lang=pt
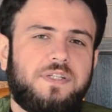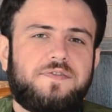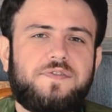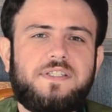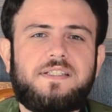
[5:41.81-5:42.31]
da
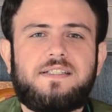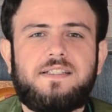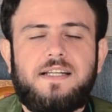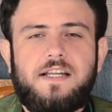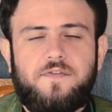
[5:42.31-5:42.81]
vida,
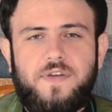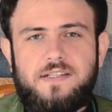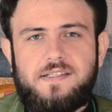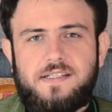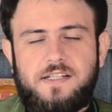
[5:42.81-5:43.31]
Vem
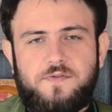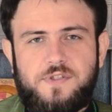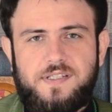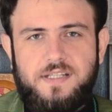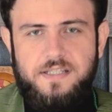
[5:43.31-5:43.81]
ensinar
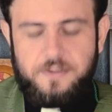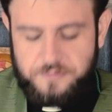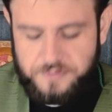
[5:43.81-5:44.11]
você e eu.